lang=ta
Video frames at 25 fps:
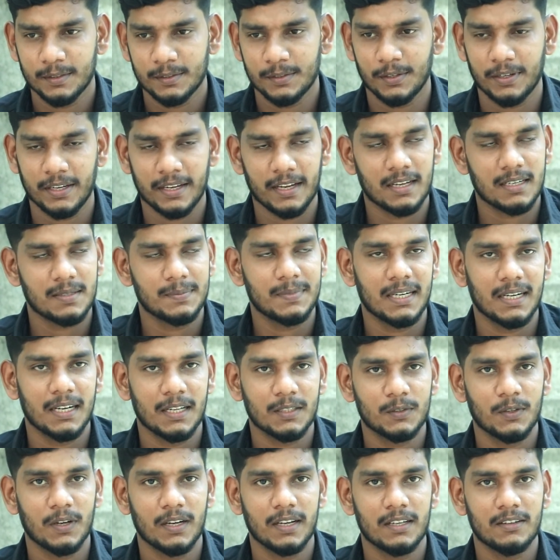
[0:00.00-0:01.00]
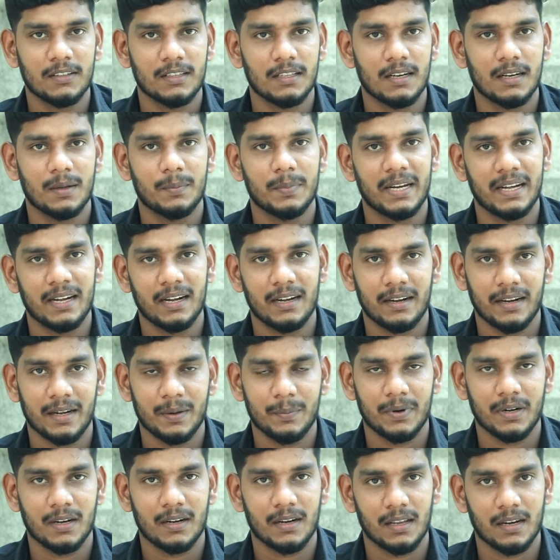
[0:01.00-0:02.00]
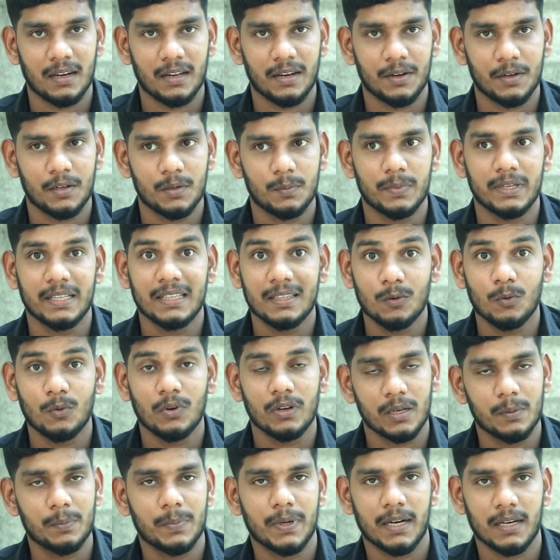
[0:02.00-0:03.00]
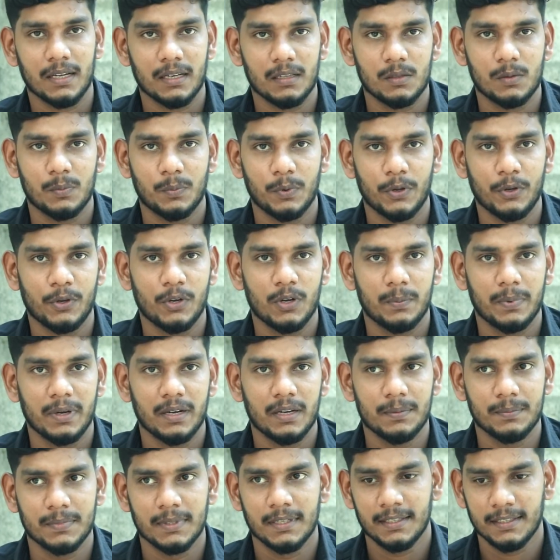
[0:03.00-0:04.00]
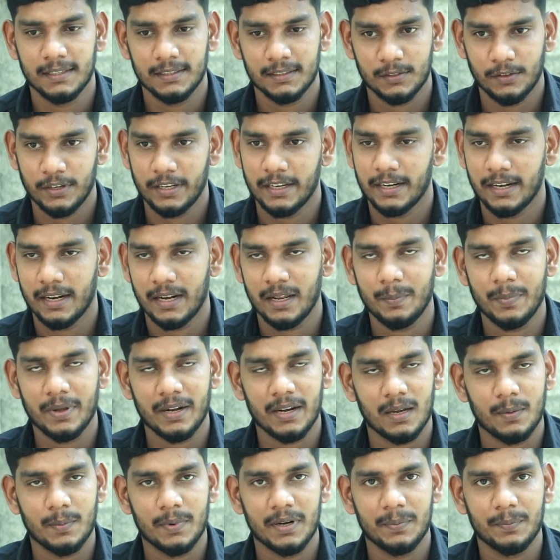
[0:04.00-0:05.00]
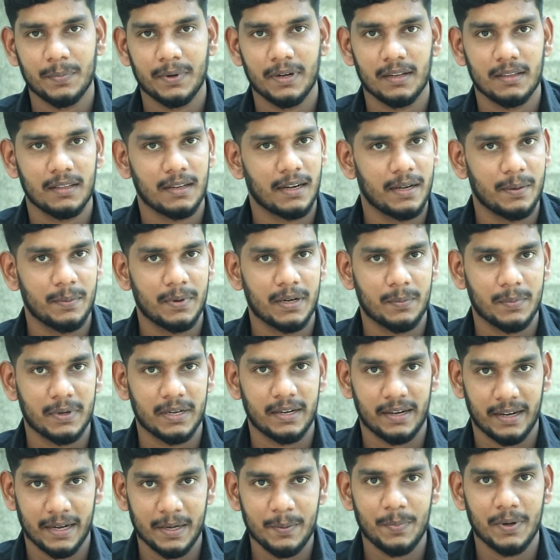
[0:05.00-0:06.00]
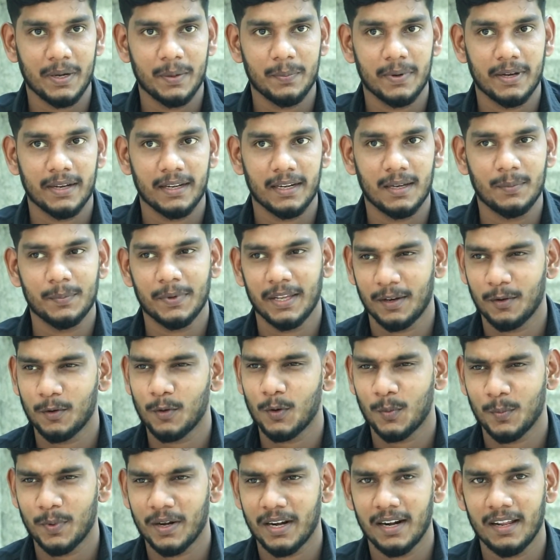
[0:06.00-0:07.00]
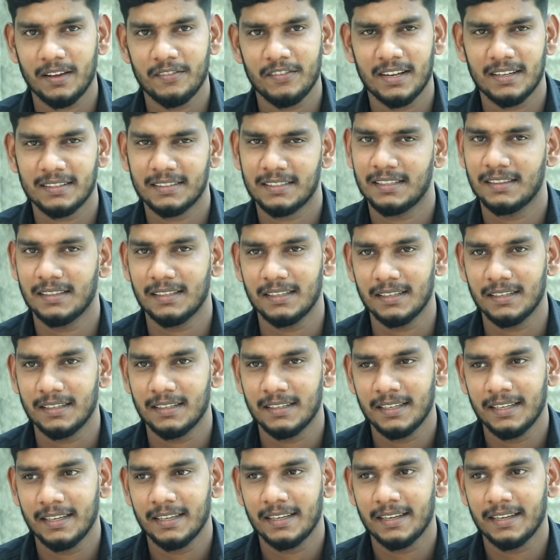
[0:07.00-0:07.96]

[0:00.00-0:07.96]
ஸோ நீங்கள் கமெண்ட்டில் சொல்லுங்கள் வந்துட்டு நம்ம என்ன ட்ரை பண்ணால் நல்லாயிருக்கும் இது உங்களுக்கு பார்க்குறதுக்கு பிடிக்கும் அப்படின்னு ஸோ நீங்கள் நிறைய பேர் கமெண்ட் பண்ணுறதை கண்டிப்பாக நம்ம ட்ரை பண்ணி பார்க்கலாம் எனக்கும் ரொம்ப நாளாகவே ஆசை இந்த